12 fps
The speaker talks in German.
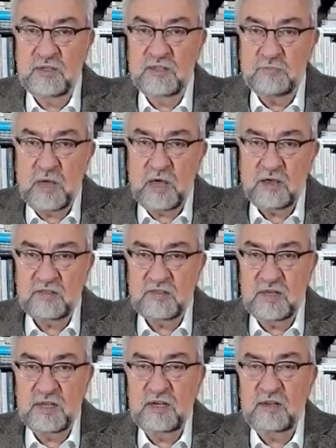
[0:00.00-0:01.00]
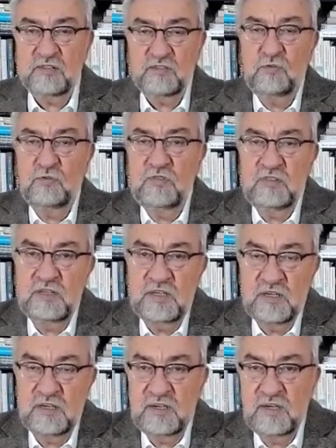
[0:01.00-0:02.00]
Es mag sein, dass künstliche
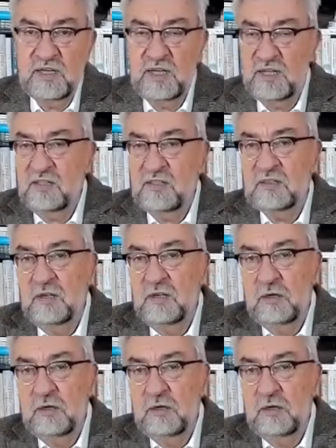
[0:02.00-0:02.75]
Intelligenz,